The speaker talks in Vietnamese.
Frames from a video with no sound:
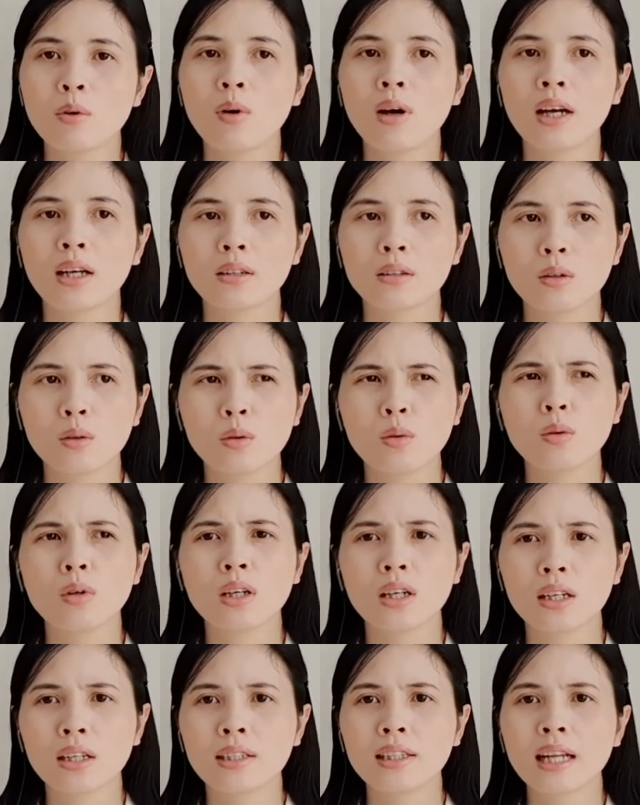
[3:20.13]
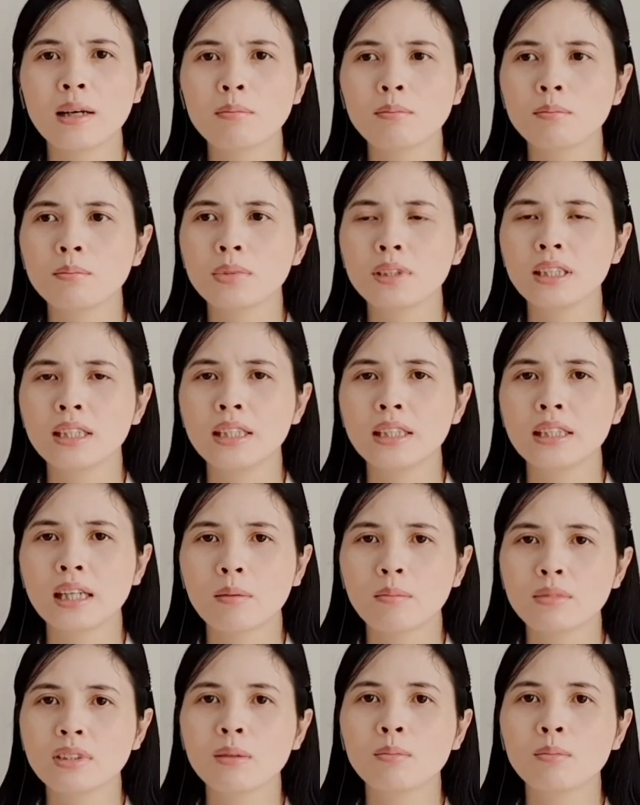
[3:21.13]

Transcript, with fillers: khoảng độ 5.500